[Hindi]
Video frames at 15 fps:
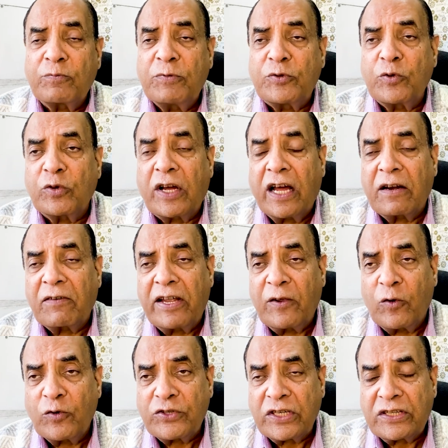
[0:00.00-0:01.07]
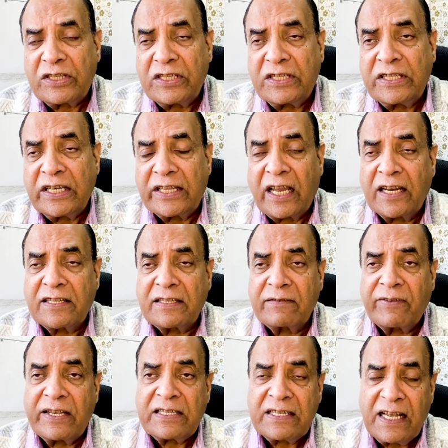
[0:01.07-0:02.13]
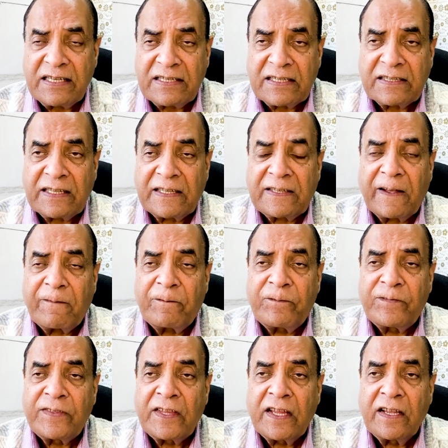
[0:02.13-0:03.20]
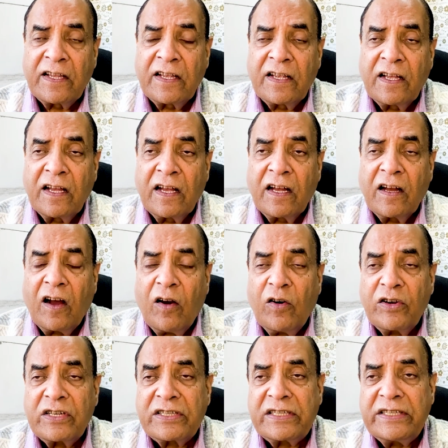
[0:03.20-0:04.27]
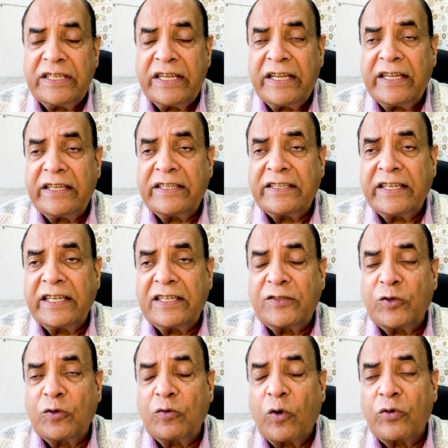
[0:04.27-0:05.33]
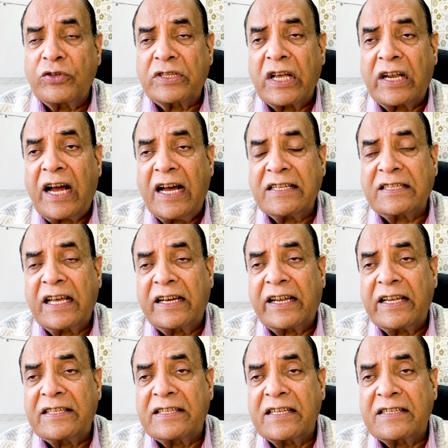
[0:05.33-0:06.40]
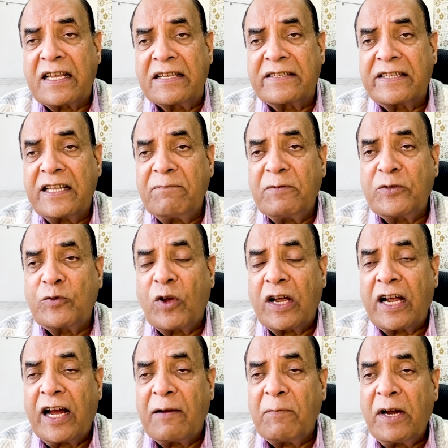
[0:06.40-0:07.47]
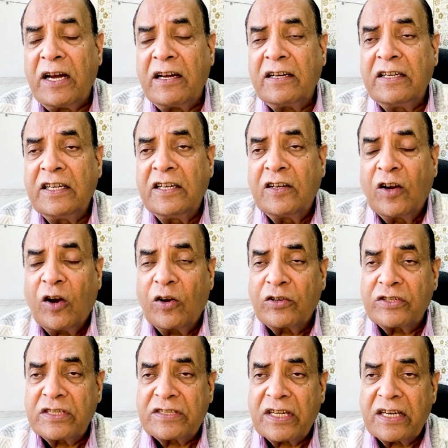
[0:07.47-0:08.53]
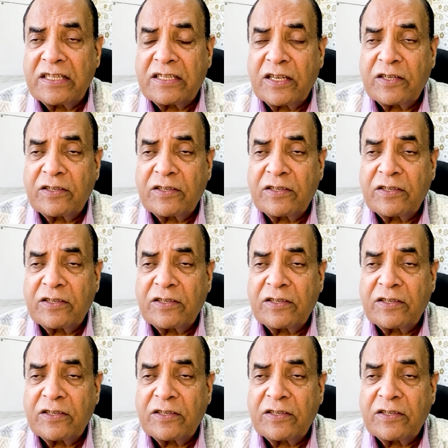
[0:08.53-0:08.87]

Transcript: जो कार्रवाई हो सकती थी अदालत से फैसला आ सकता था और इसलिए ये जो और इसके खास करके इससे संसद में जो हंगामा और जिस तरह से